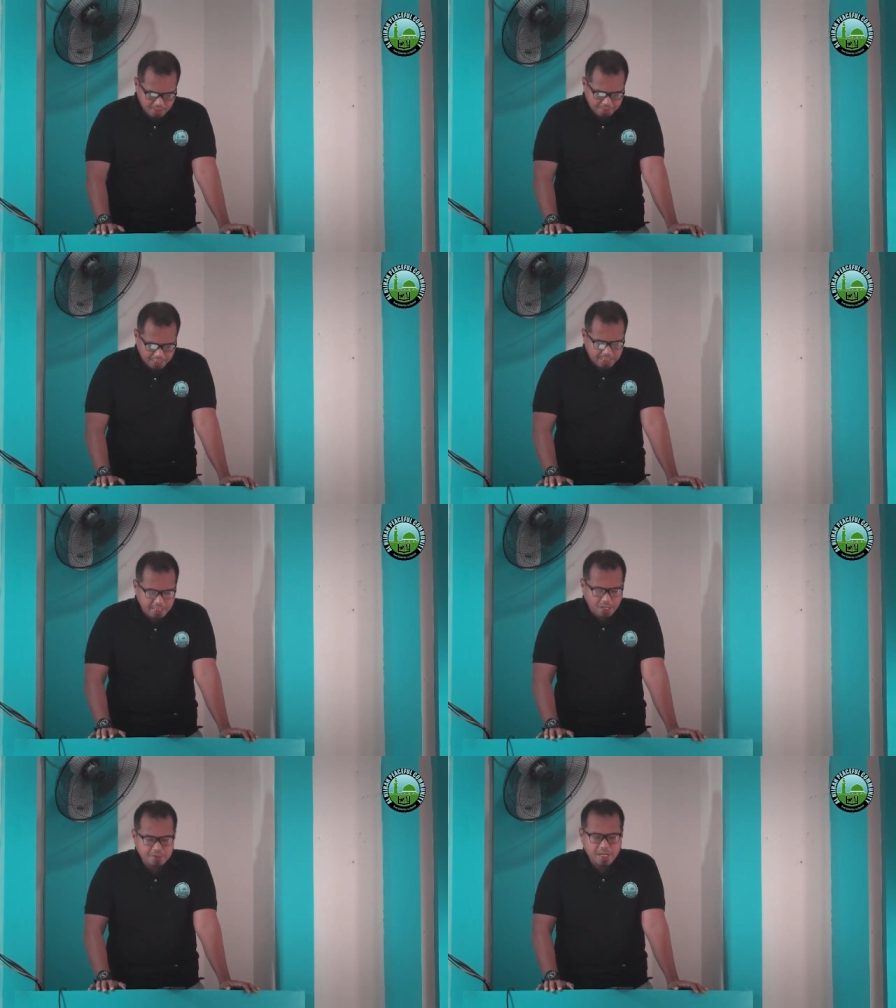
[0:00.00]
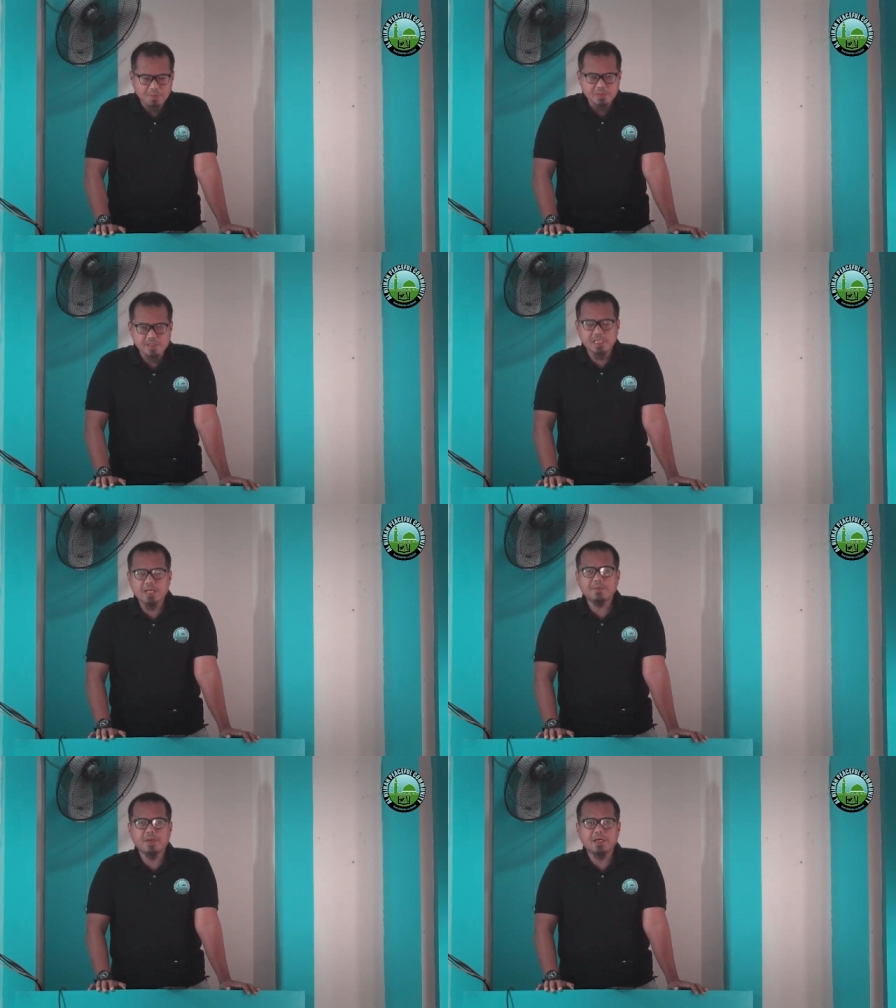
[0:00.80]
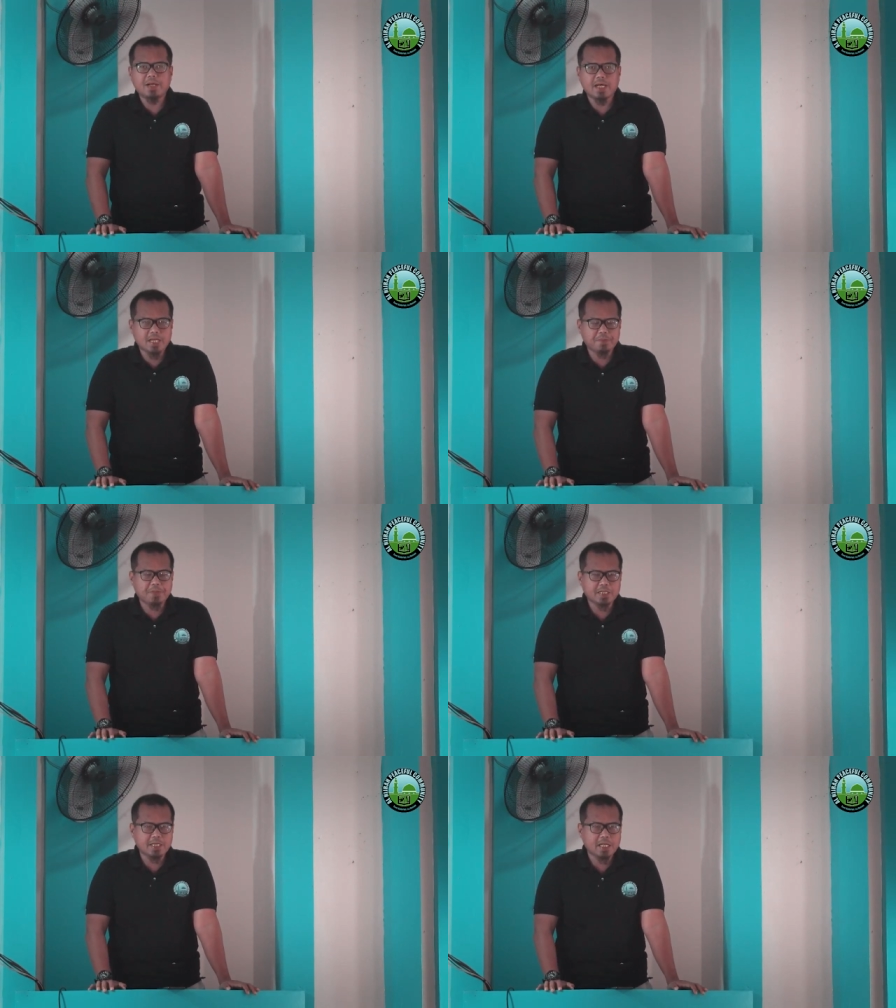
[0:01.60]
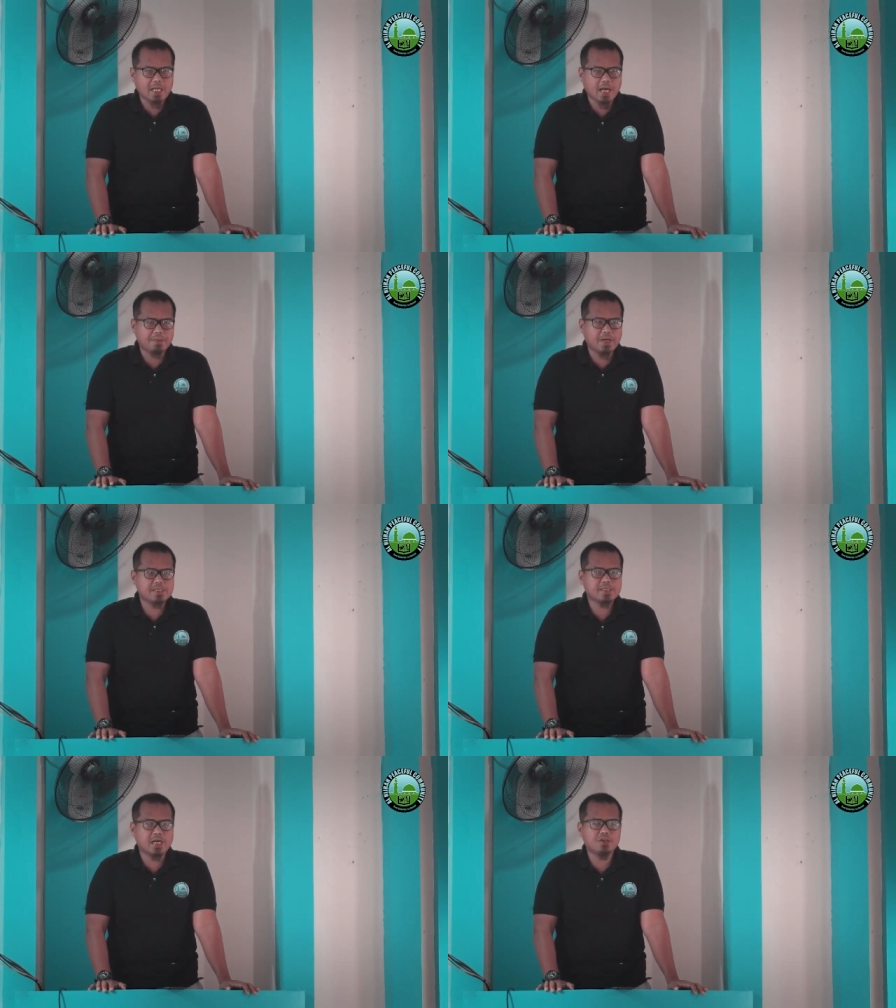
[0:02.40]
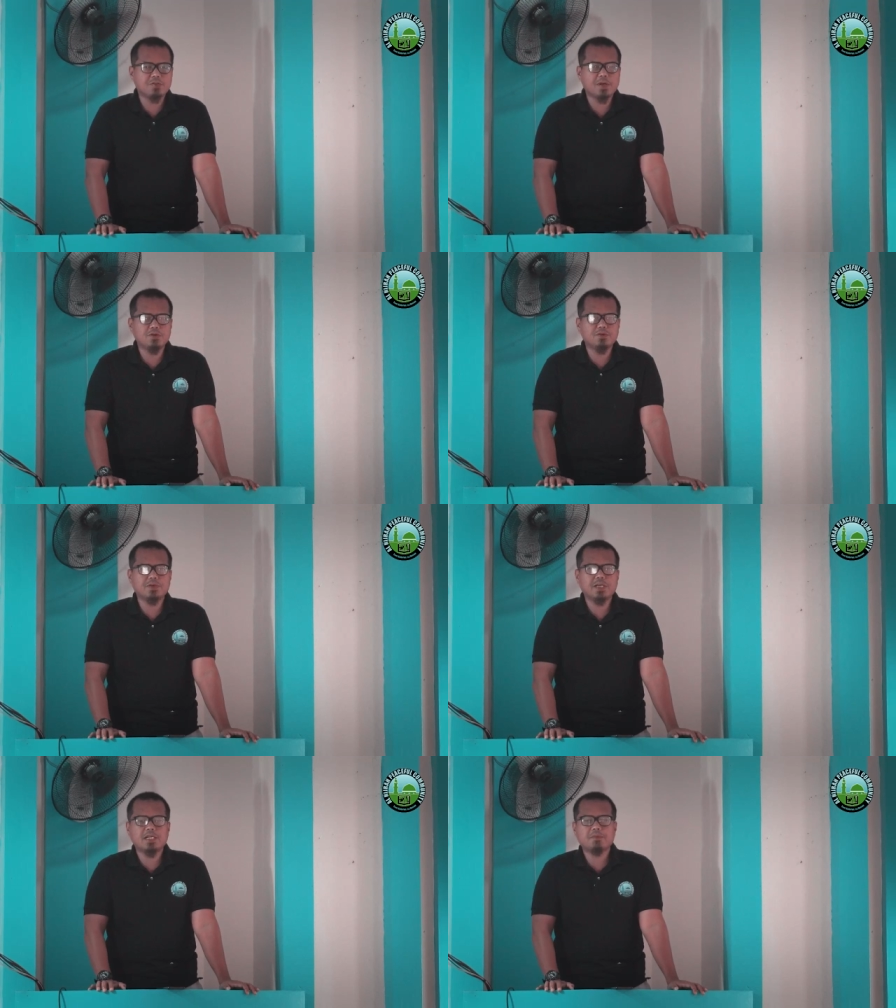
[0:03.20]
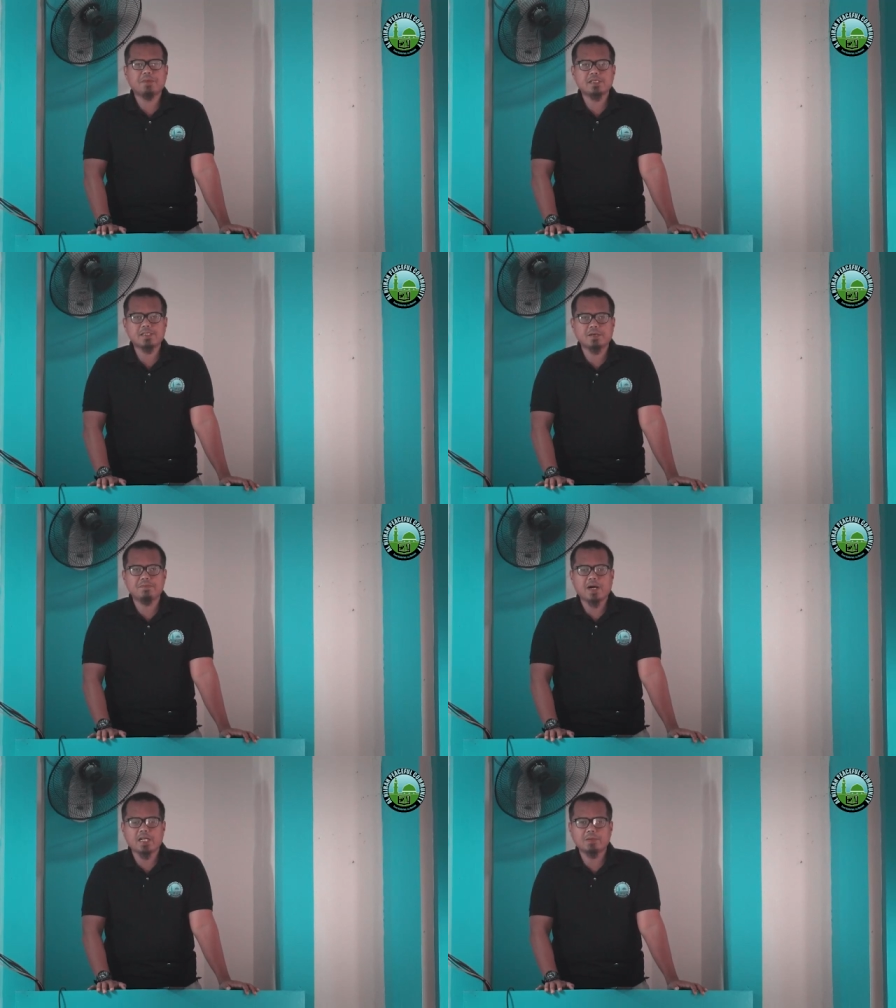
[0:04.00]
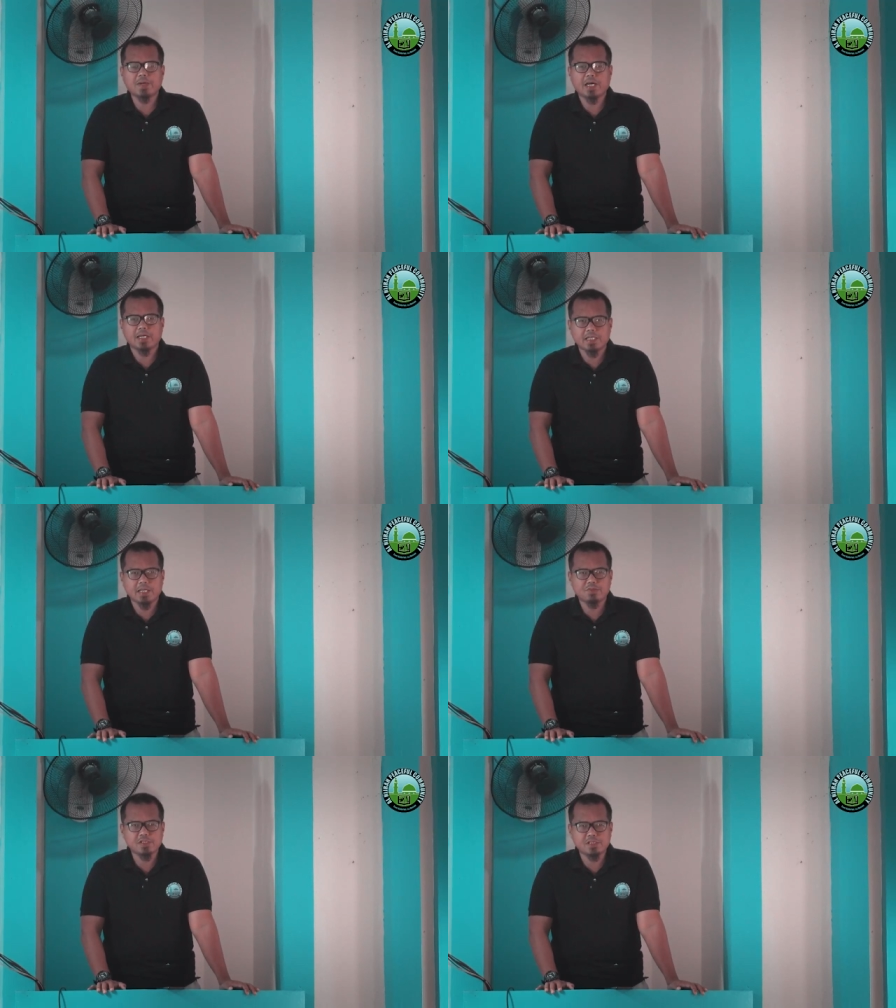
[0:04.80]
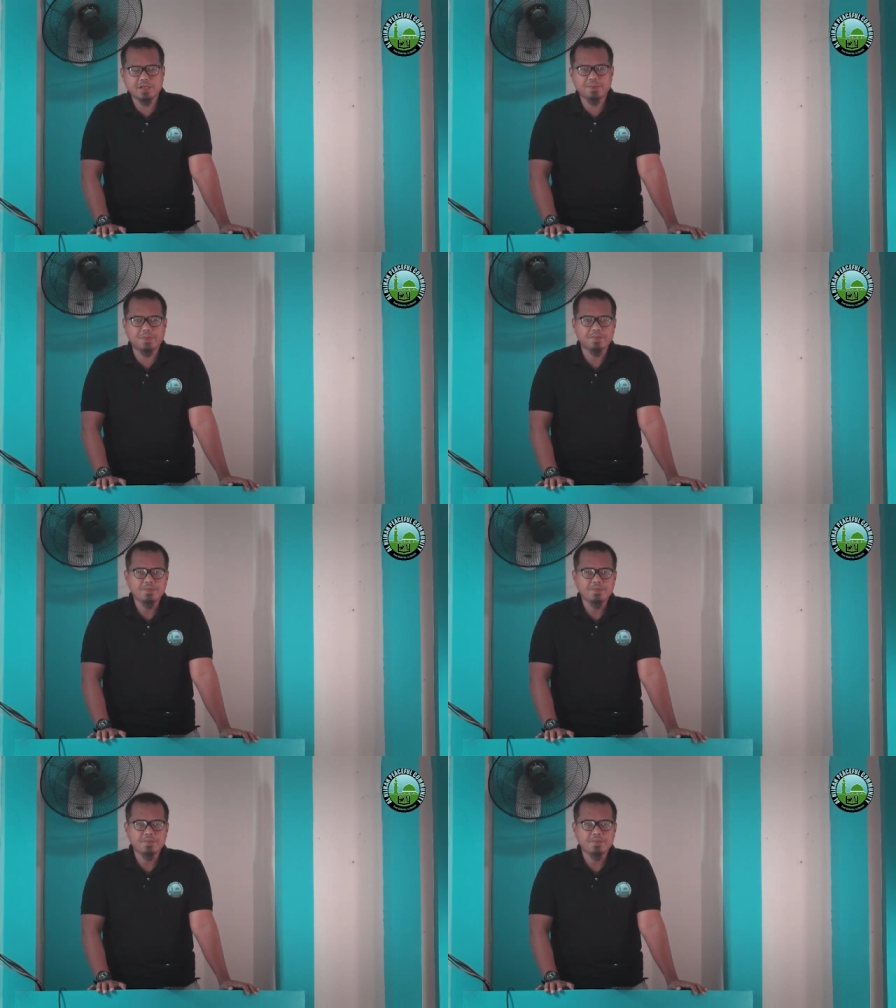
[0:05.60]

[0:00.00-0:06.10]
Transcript: Malinaw na ang Muslim ay wala dapat kinalaman sa anumang uri ng pagsamba ng mga hindi Muslim.